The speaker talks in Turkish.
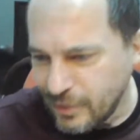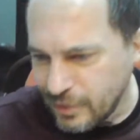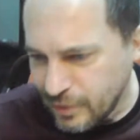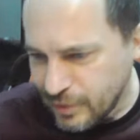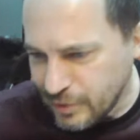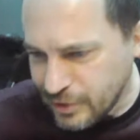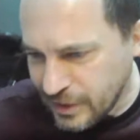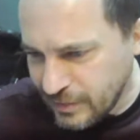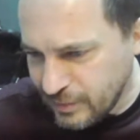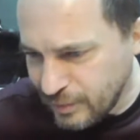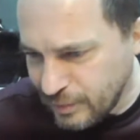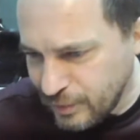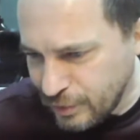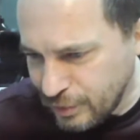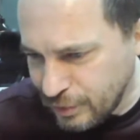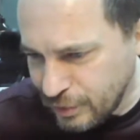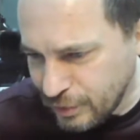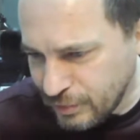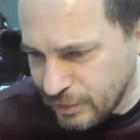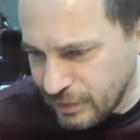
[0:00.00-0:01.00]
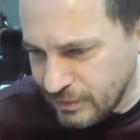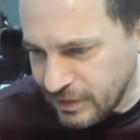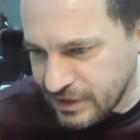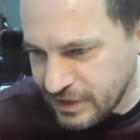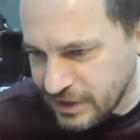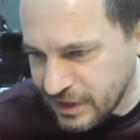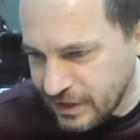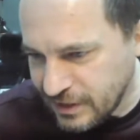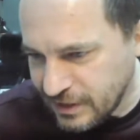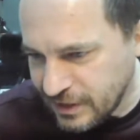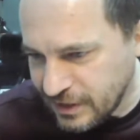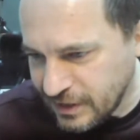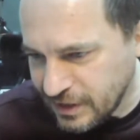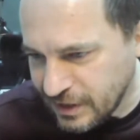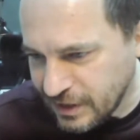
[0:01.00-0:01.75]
hocam bölüyorum ama canlıya